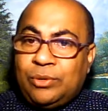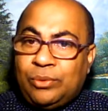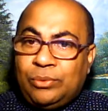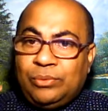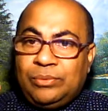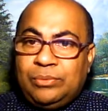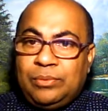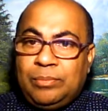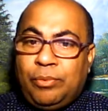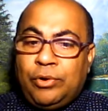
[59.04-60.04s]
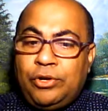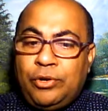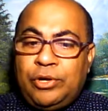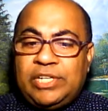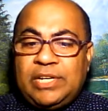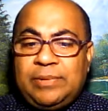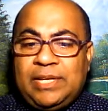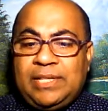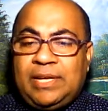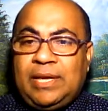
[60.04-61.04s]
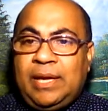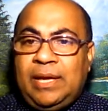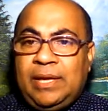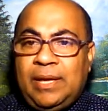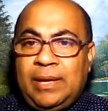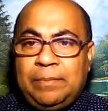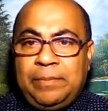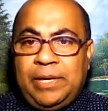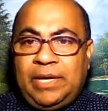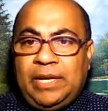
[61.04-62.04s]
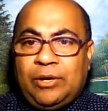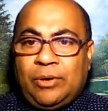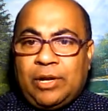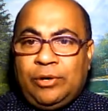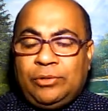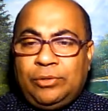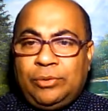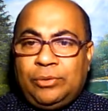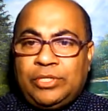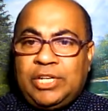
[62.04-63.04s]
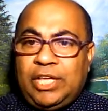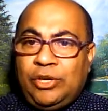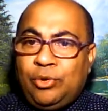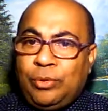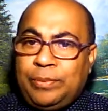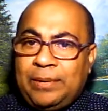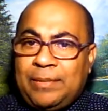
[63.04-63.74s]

অতীতেও পণ্য হিসেবে এদেরকে বিক্রি করা হতো সেই